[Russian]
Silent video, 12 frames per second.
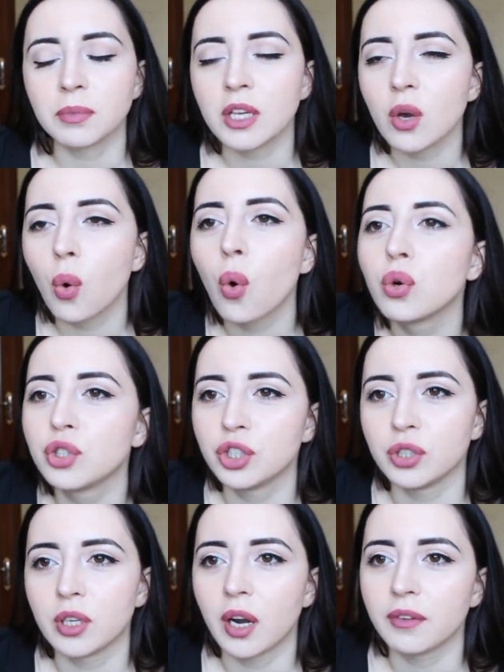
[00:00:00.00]
Мне
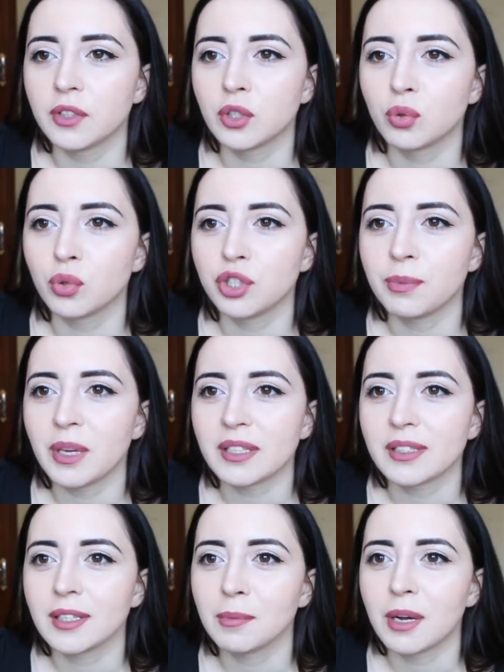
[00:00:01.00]
очень нравится то, чем я
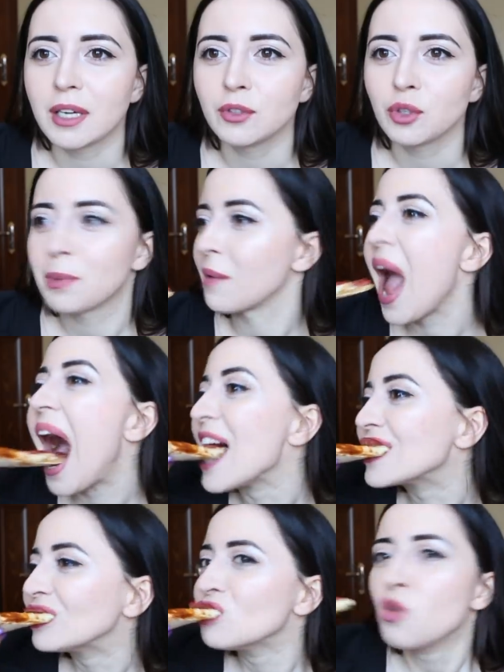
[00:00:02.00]
занимаюсь. Вот прям
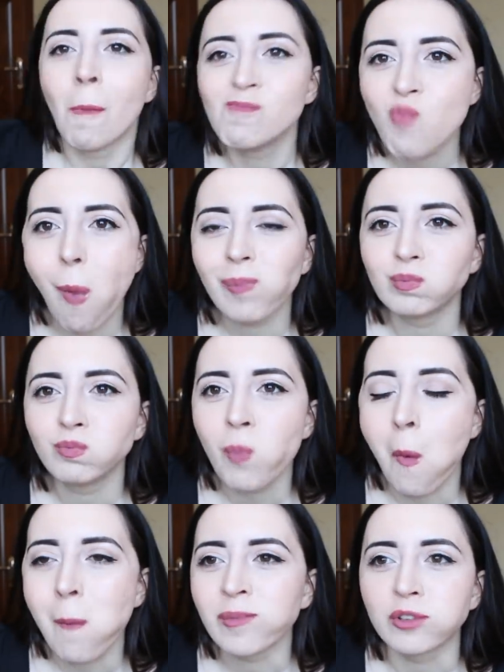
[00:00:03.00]

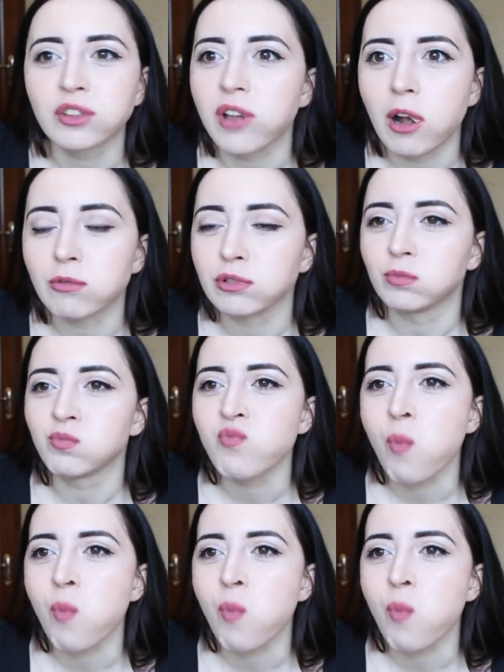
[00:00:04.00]
вот так вот.